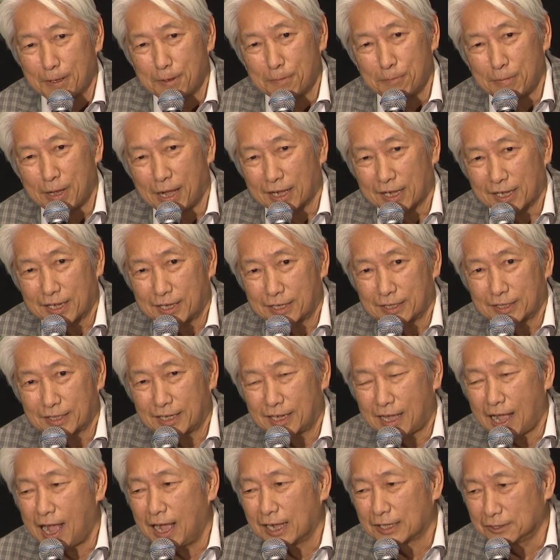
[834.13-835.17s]
まあ、
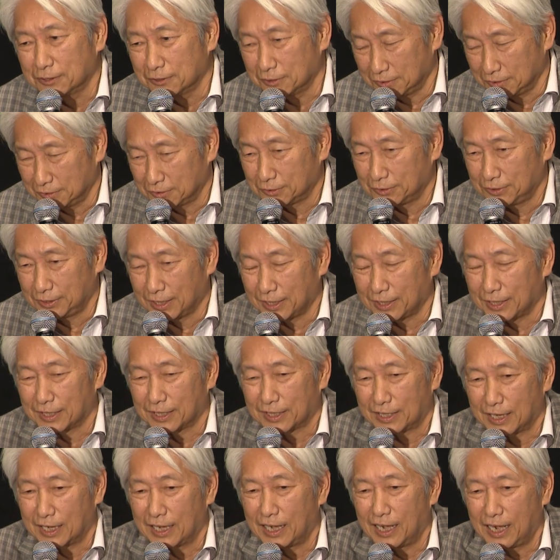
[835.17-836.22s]
家具やな
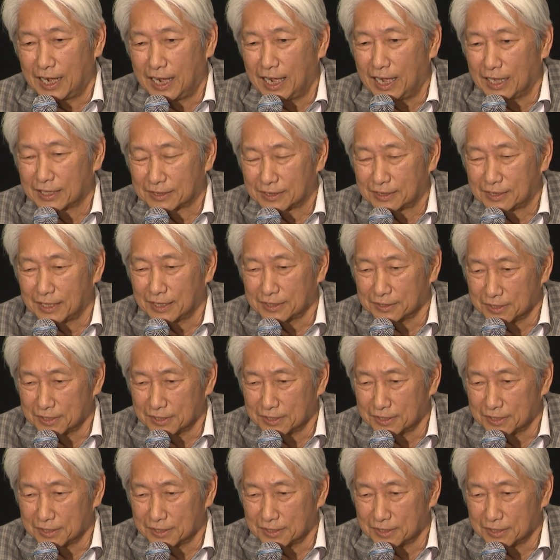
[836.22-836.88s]
んかがあった